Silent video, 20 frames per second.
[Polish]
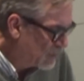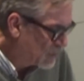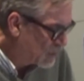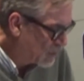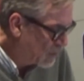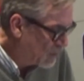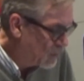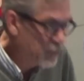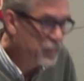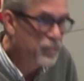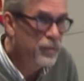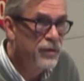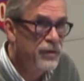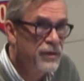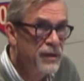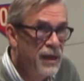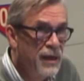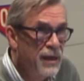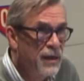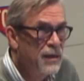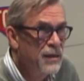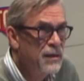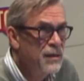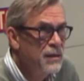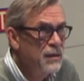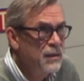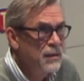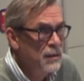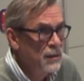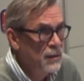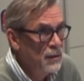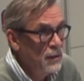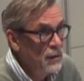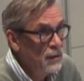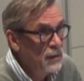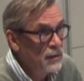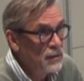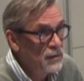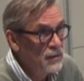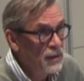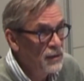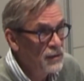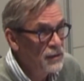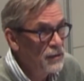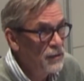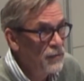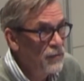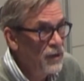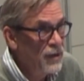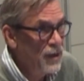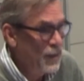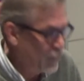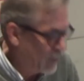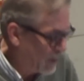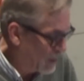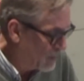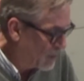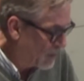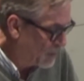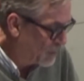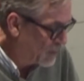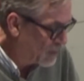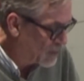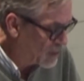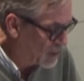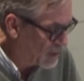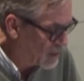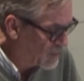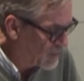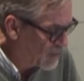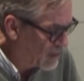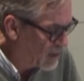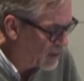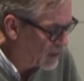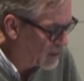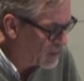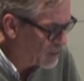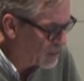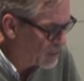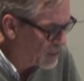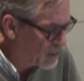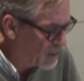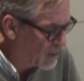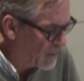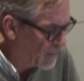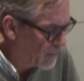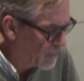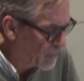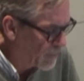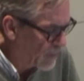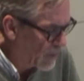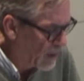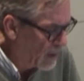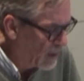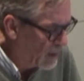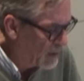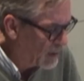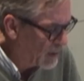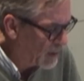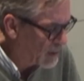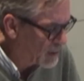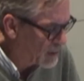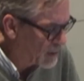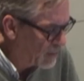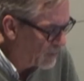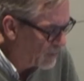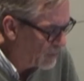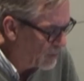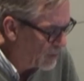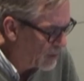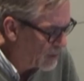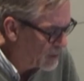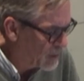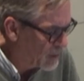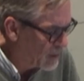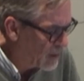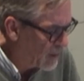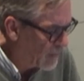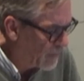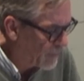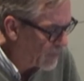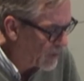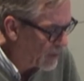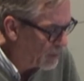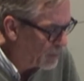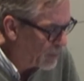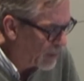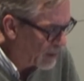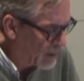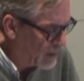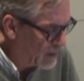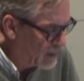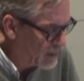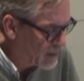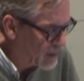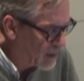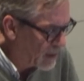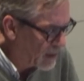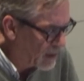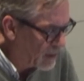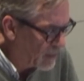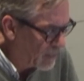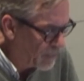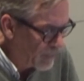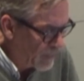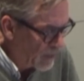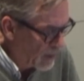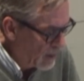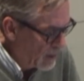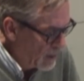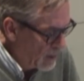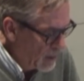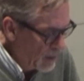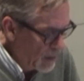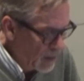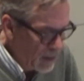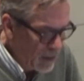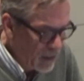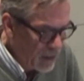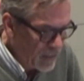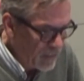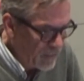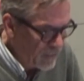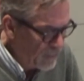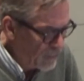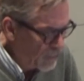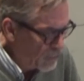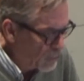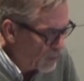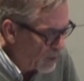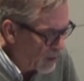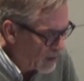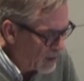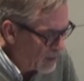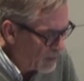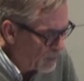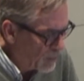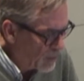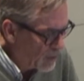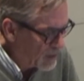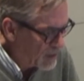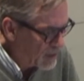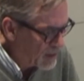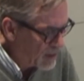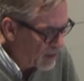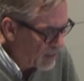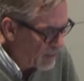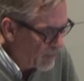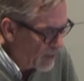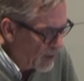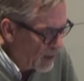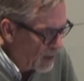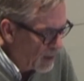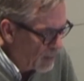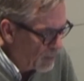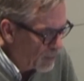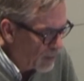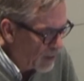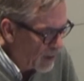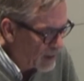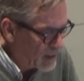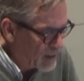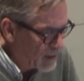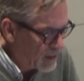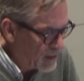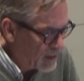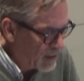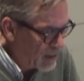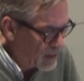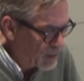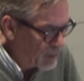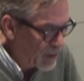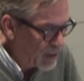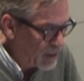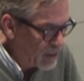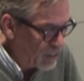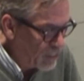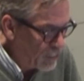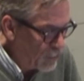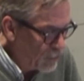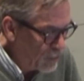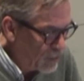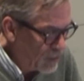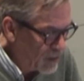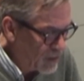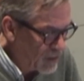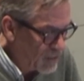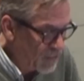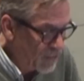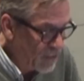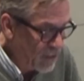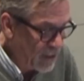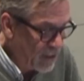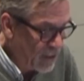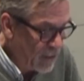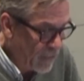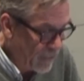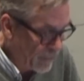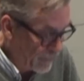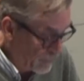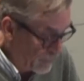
w czołowych portalach, zdecydowana palma pierwszeństwa należy się tekstowi Marcina Bartnickiego. W wirtualnej Polsce Polacy coraz bardziej dumni ze swojego